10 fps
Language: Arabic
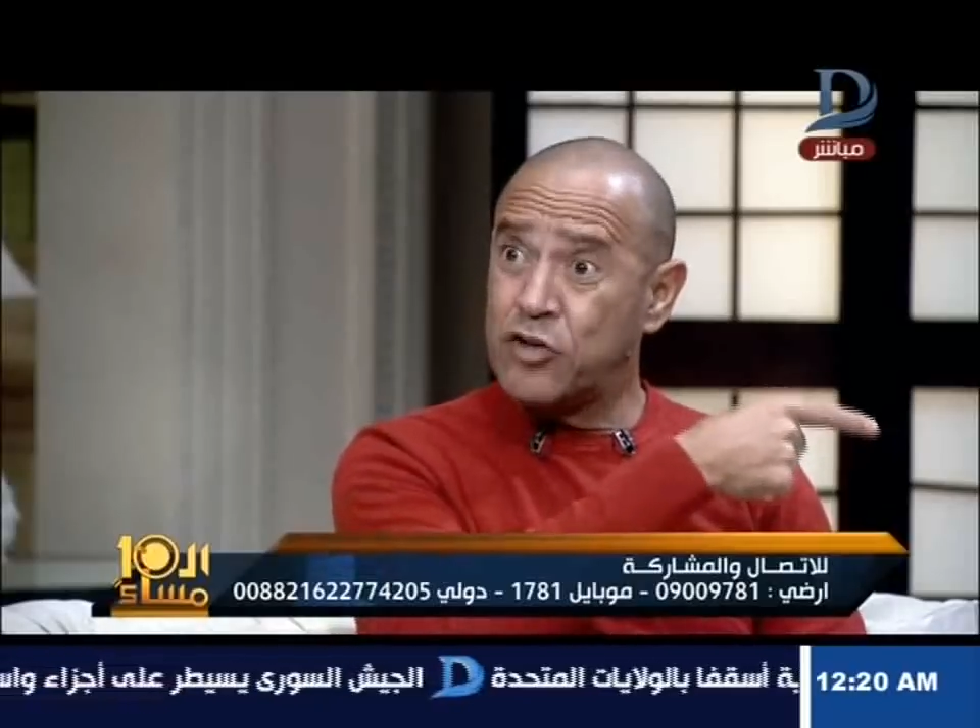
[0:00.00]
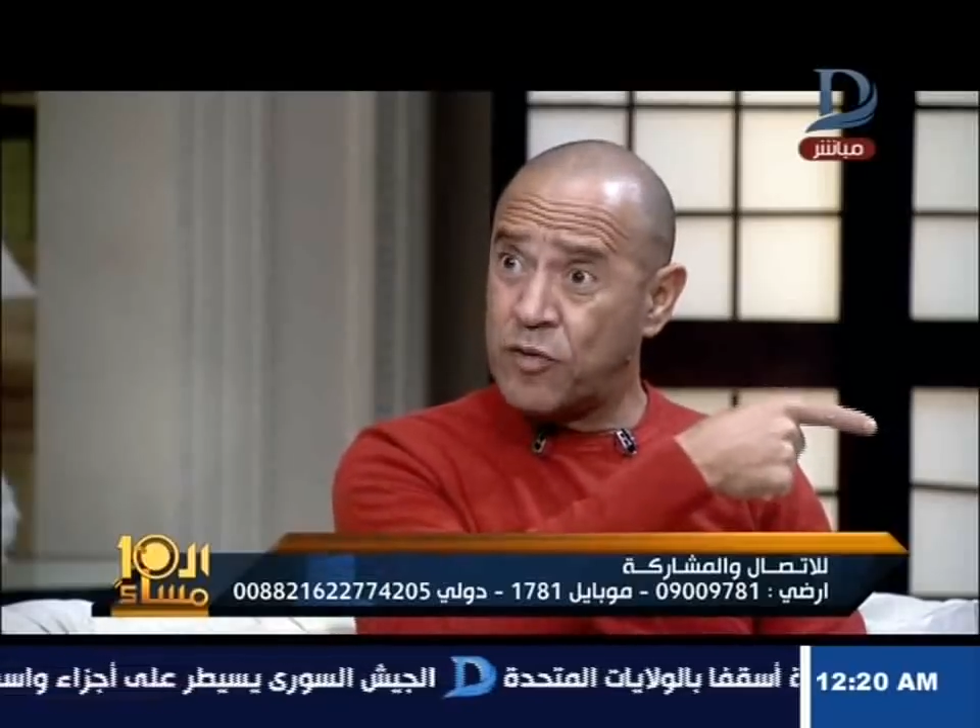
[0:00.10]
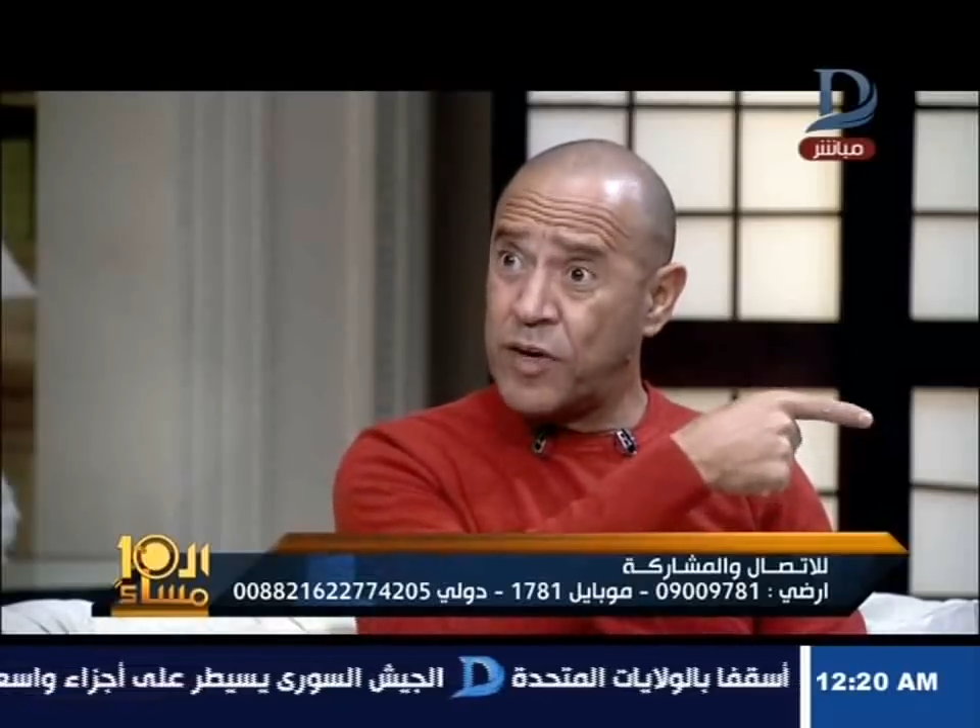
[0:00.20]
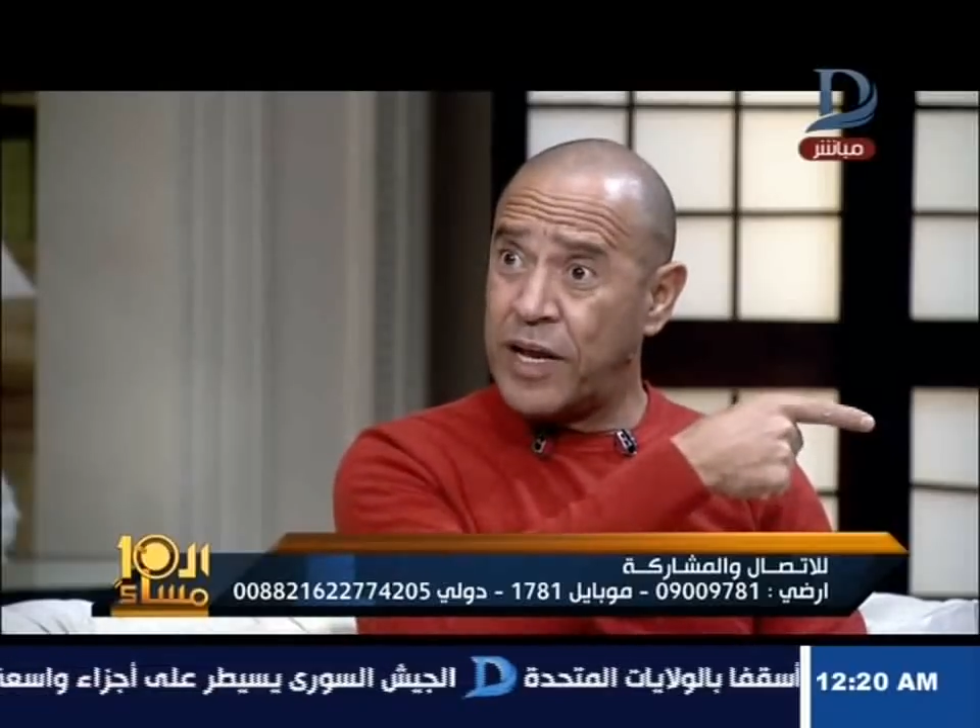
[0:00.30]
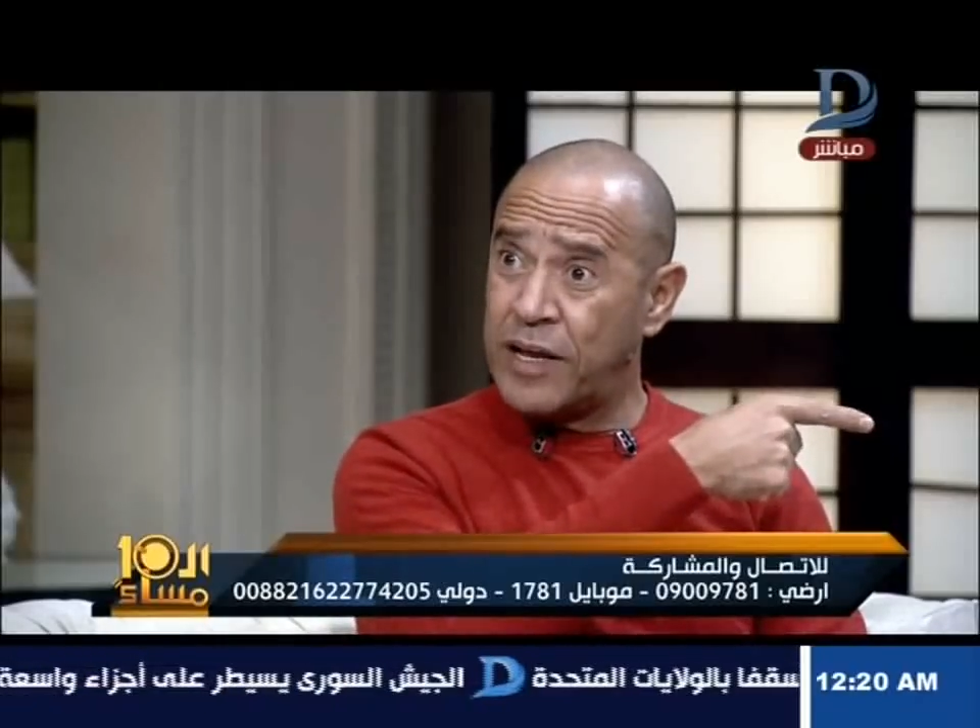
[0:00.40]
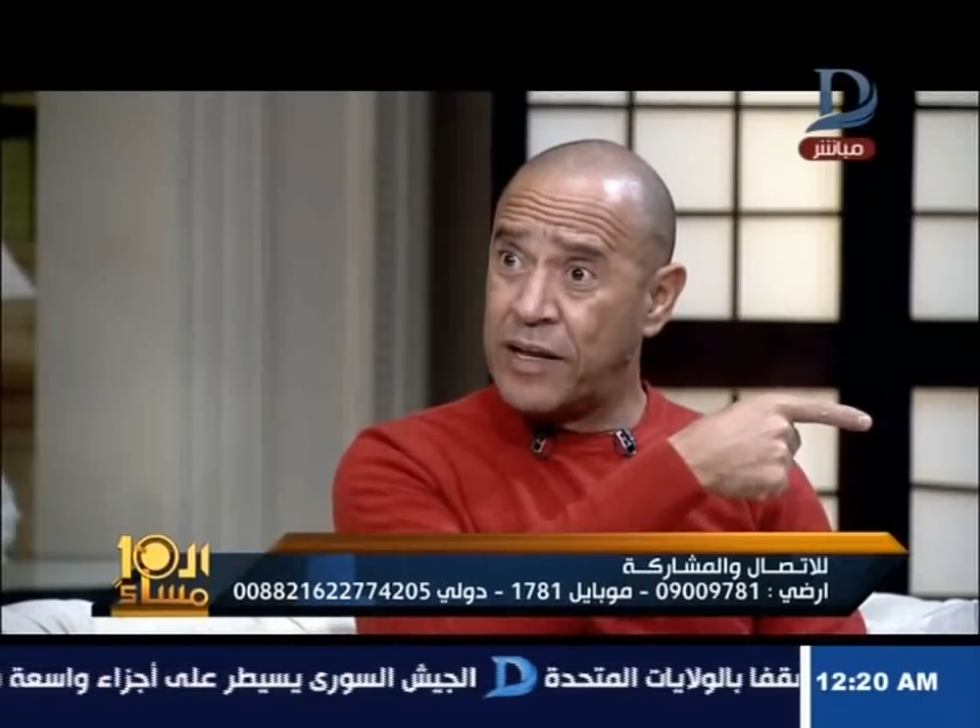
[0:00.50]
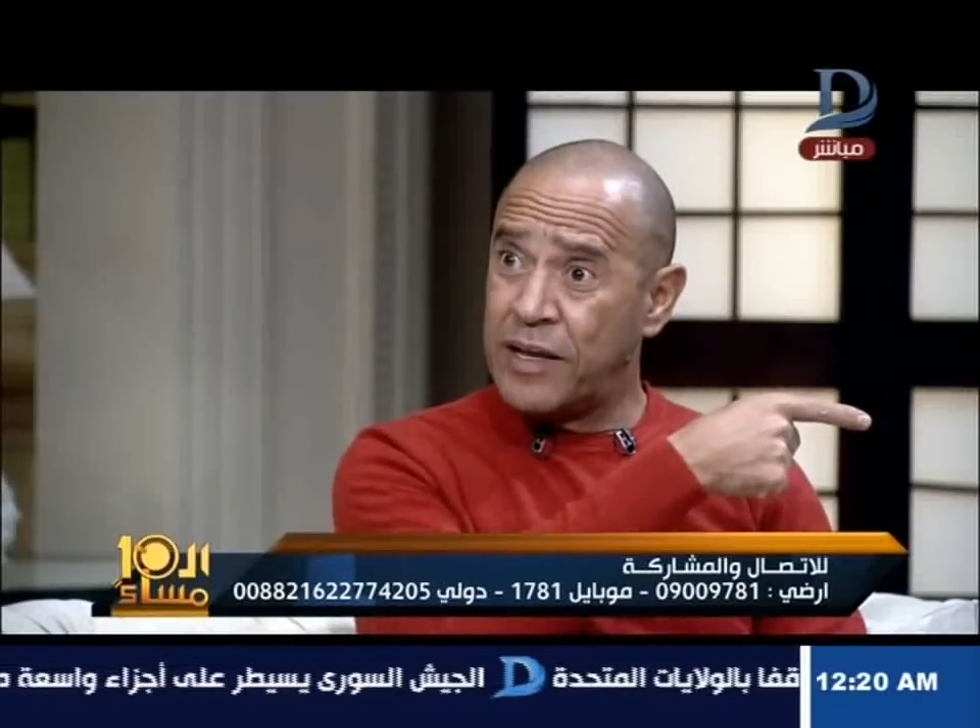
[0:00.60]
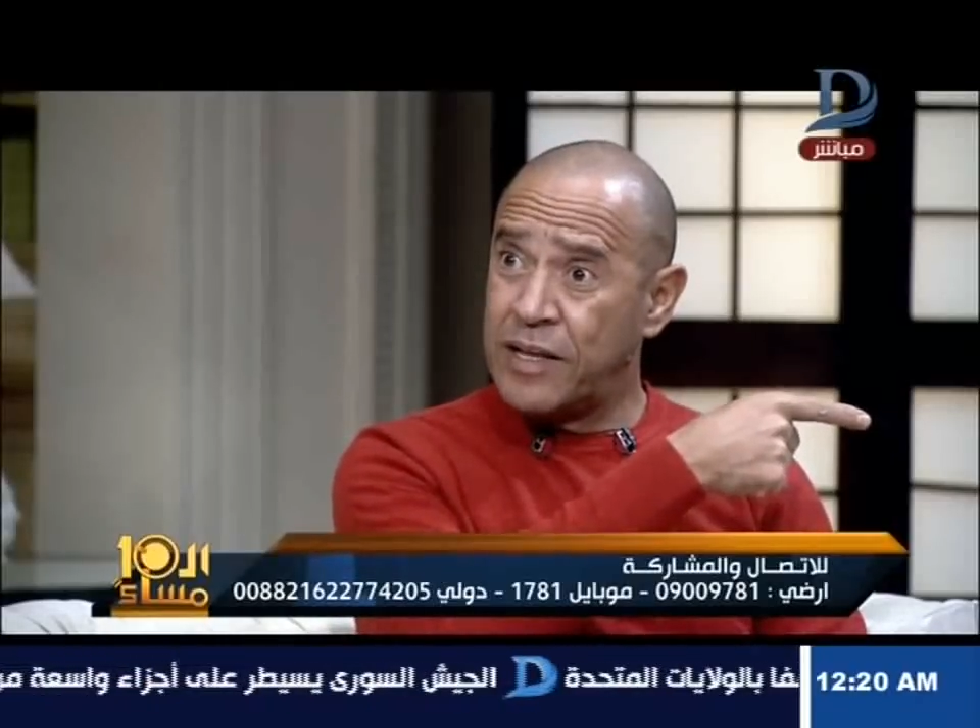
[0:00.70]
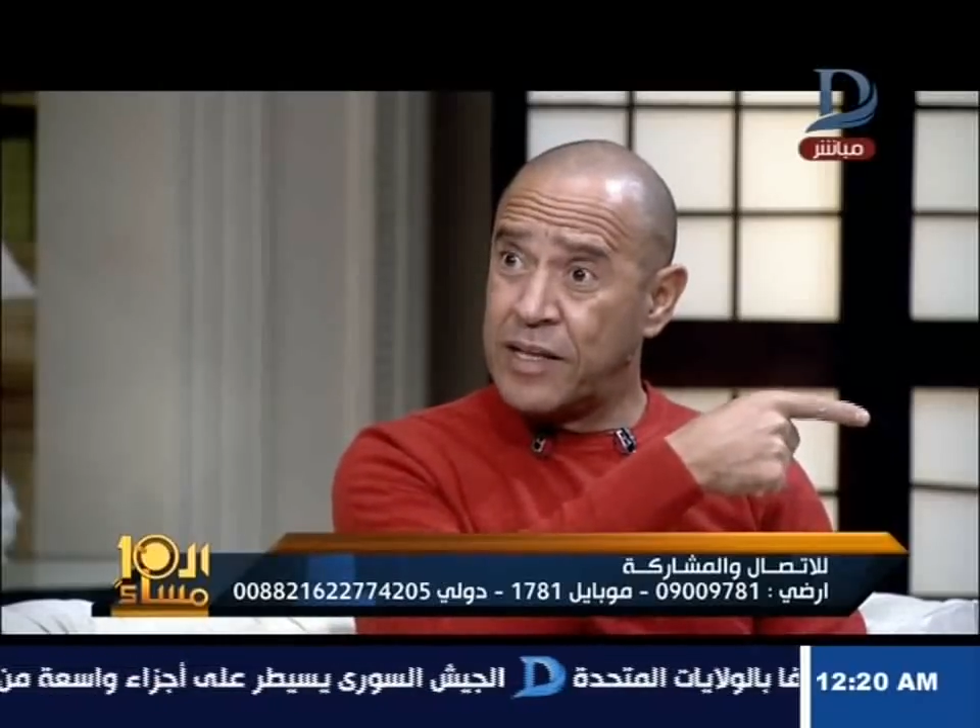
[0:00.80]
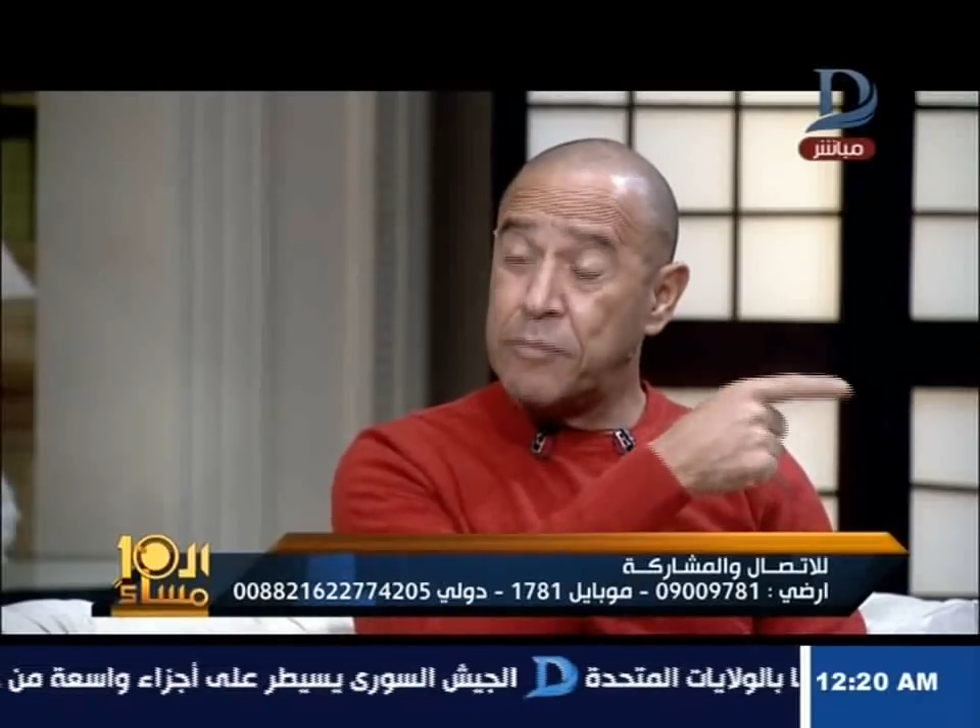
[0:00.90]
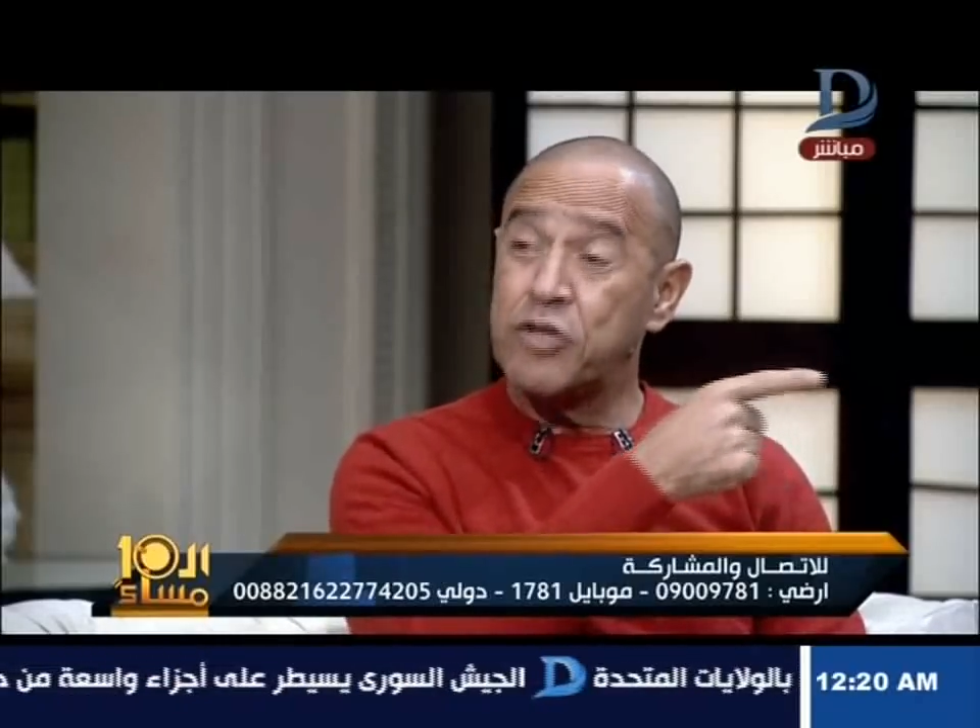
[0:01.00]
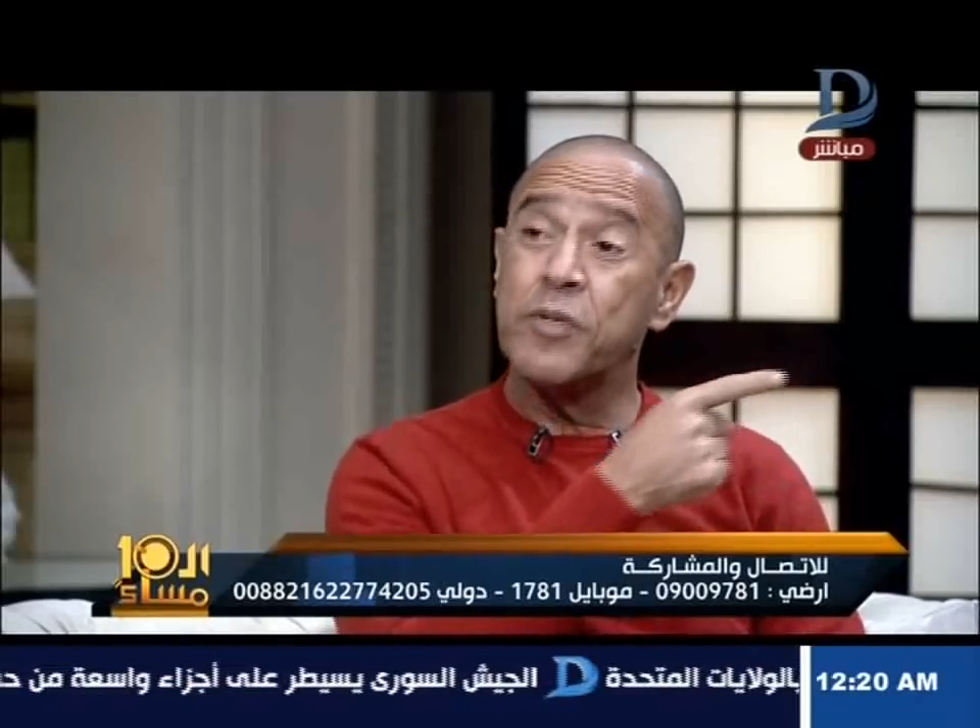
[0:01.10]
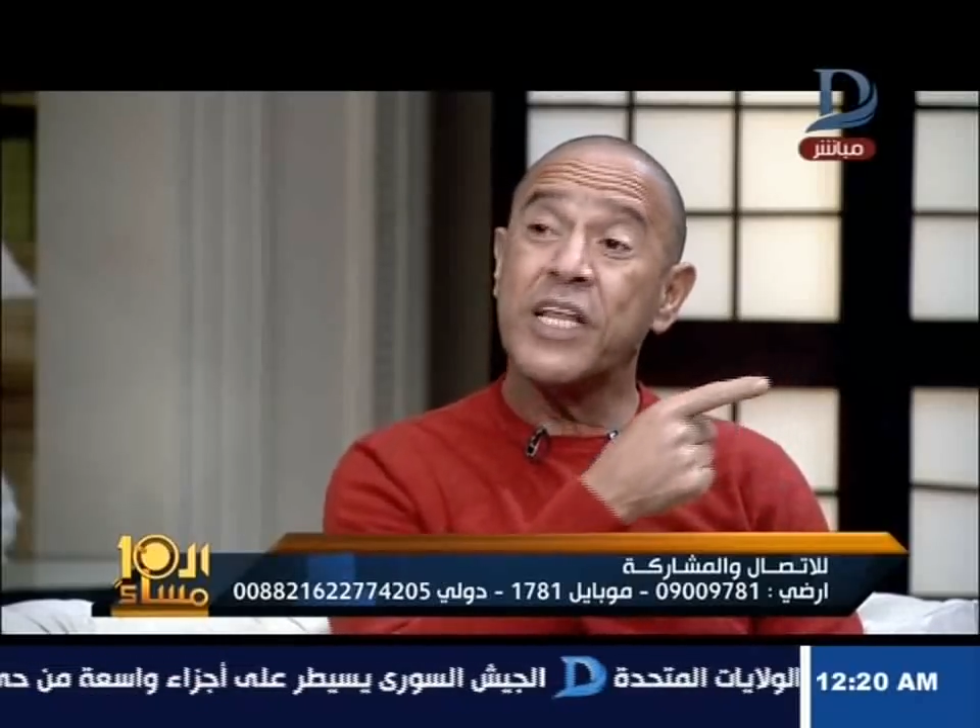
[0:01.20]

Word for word: شفناه ده مش مم.